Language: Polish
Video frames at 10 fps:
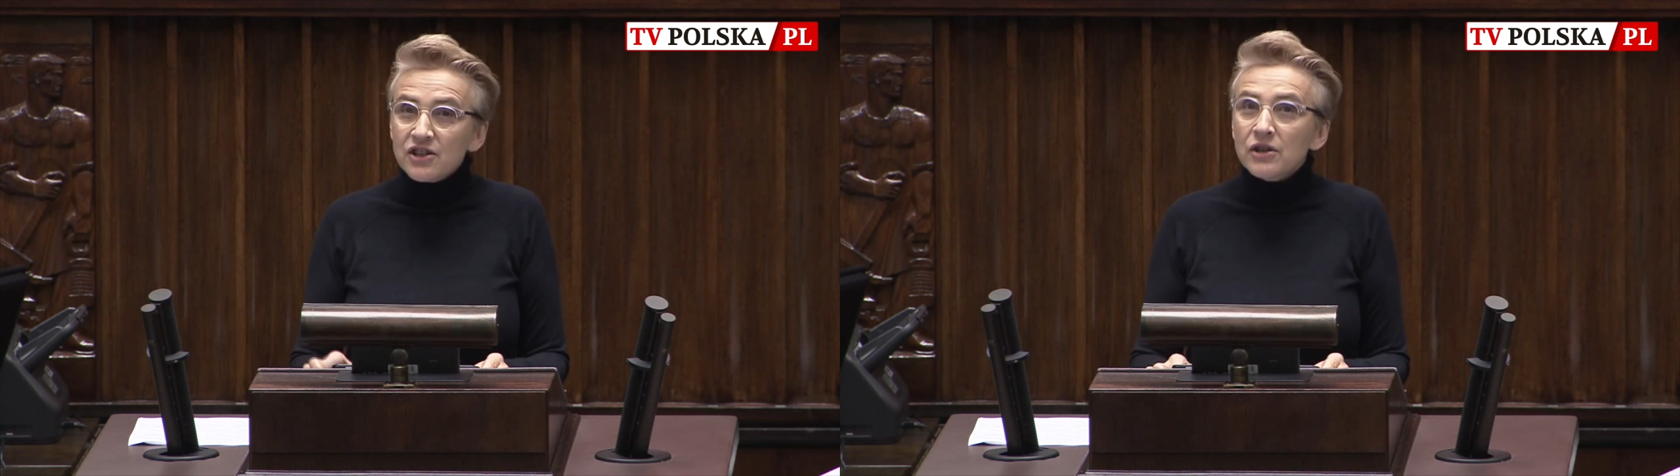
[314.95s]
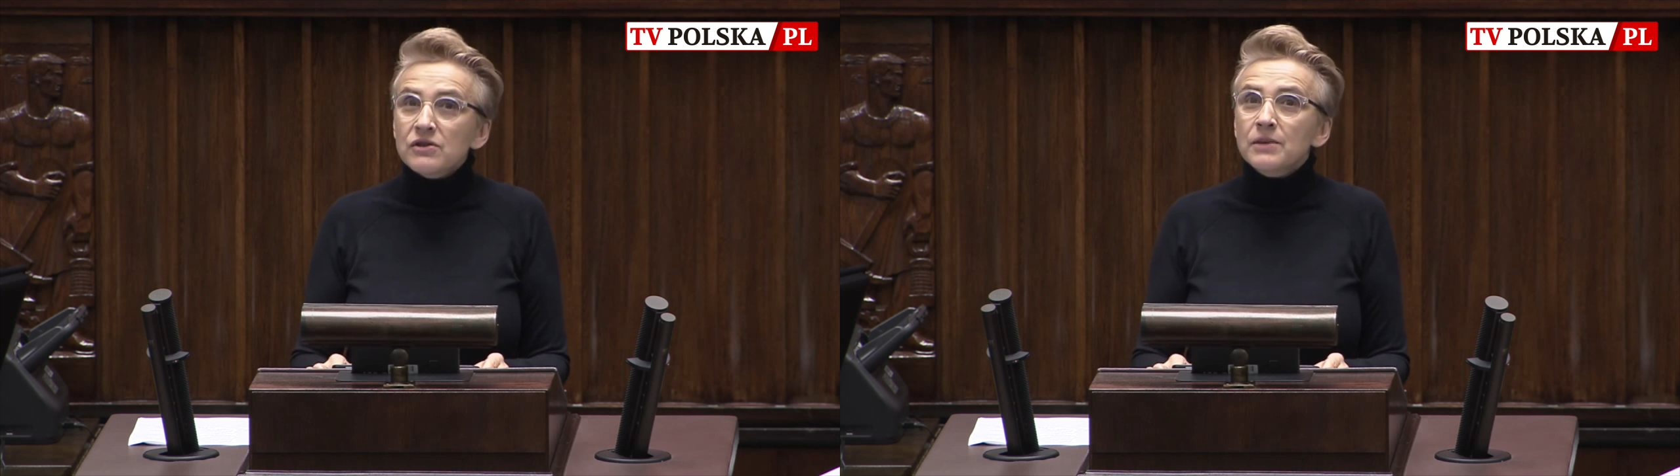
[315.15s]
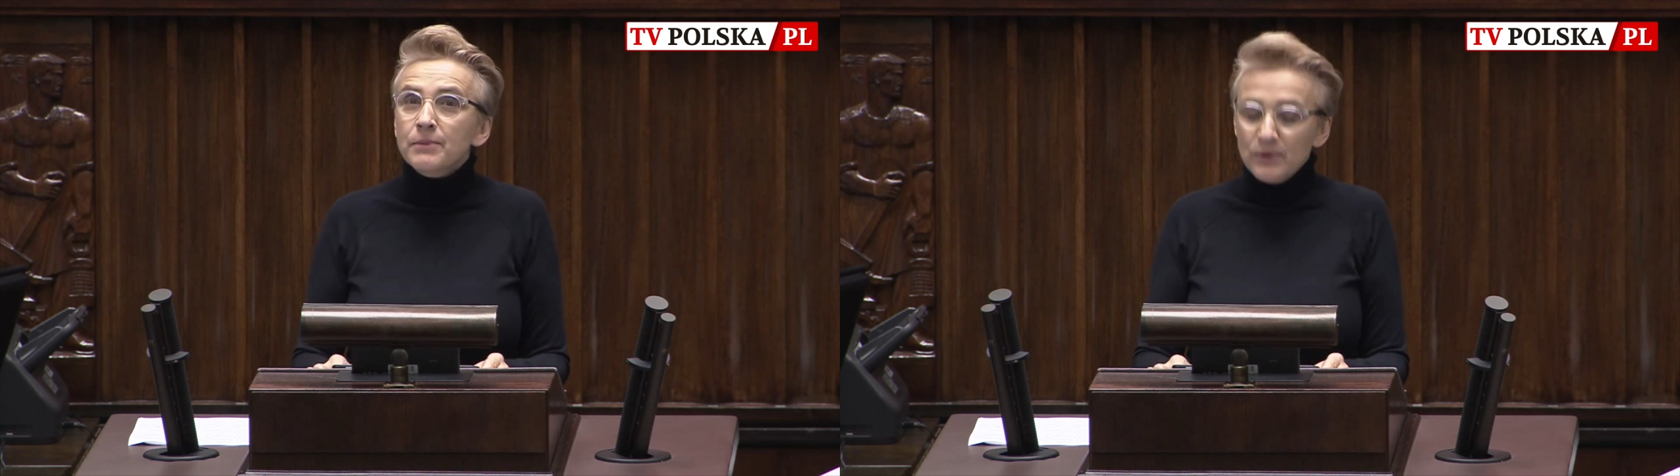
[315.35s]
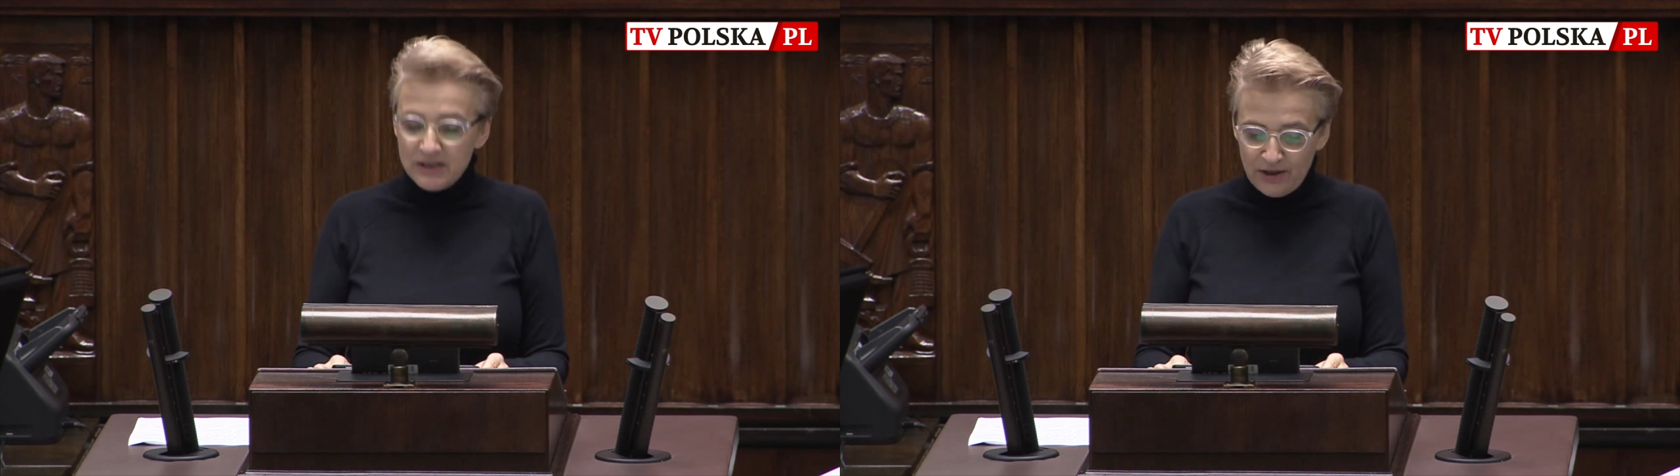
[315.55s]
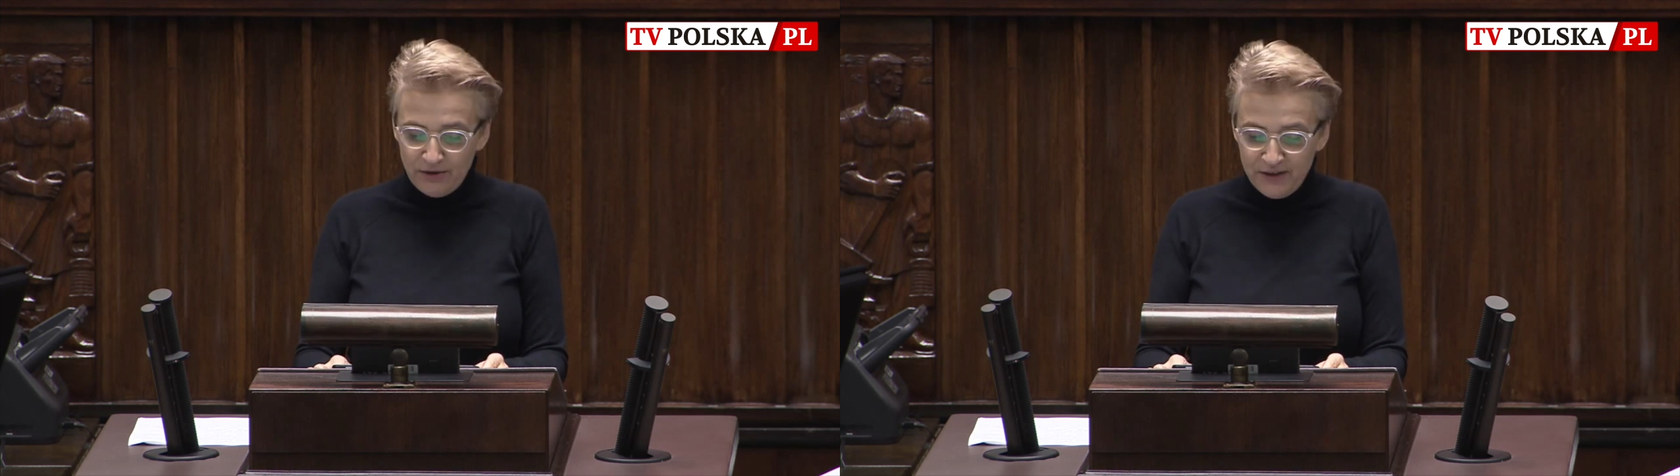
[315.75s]
sądzę, były
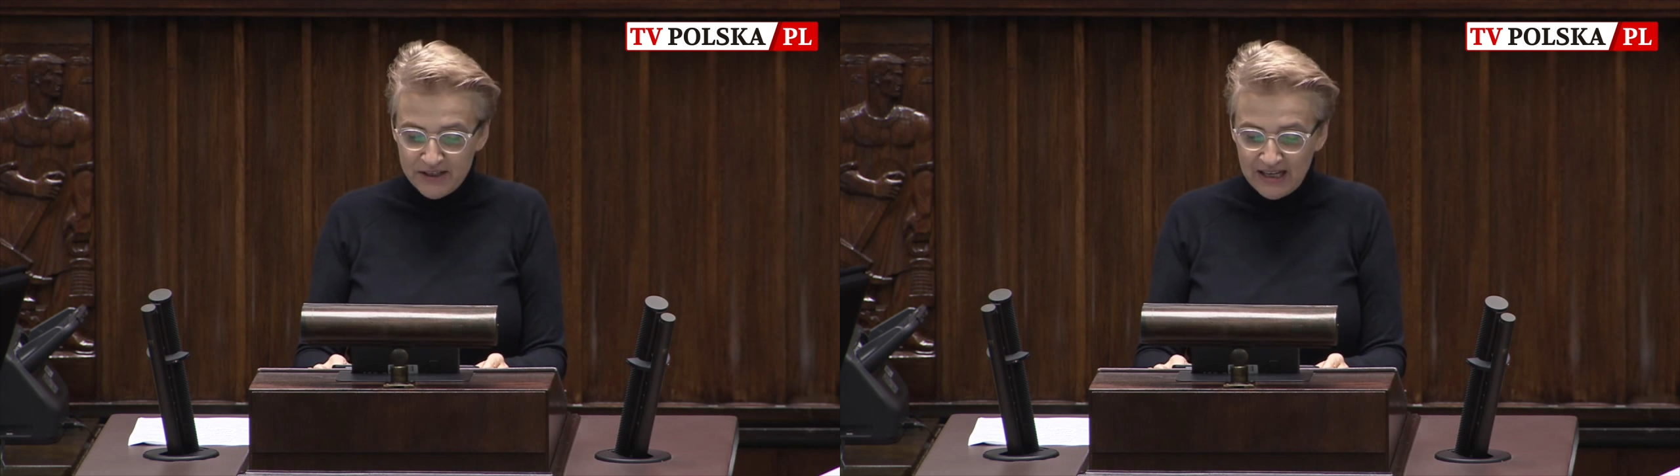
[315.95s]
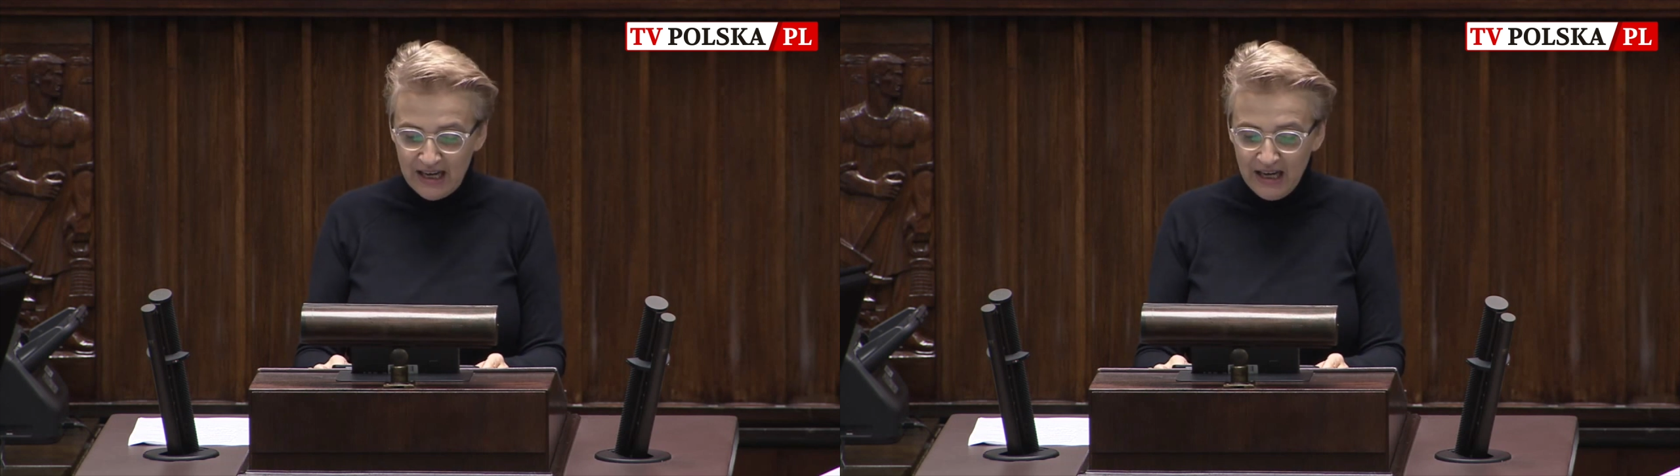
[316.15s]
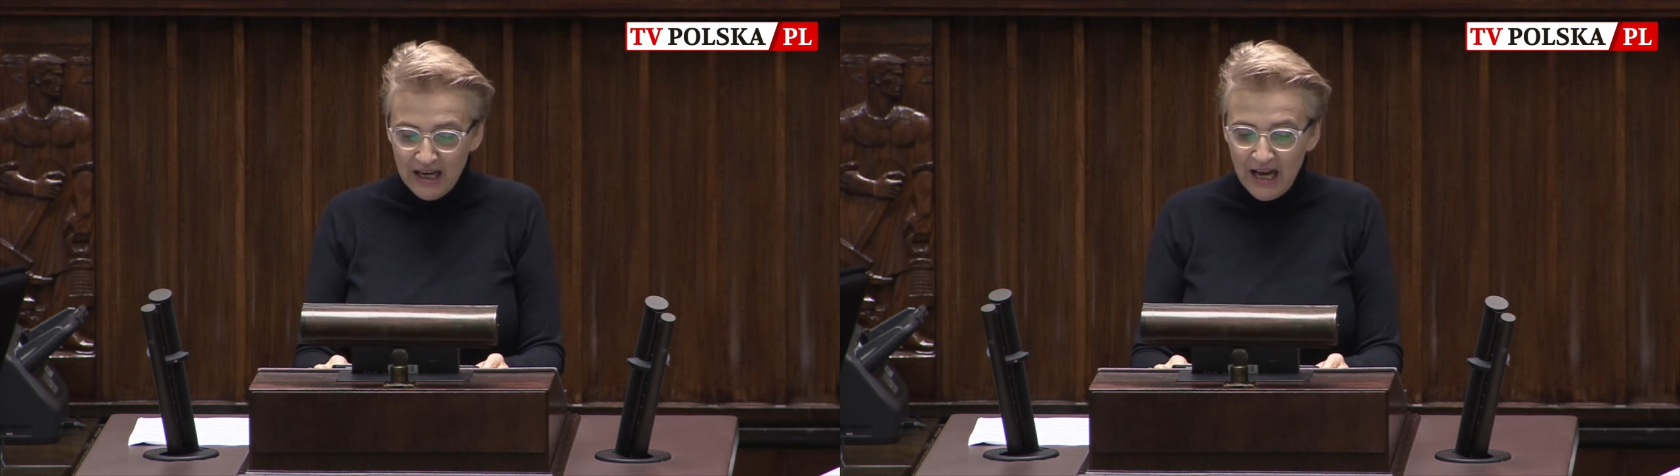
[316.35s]
stanowiska,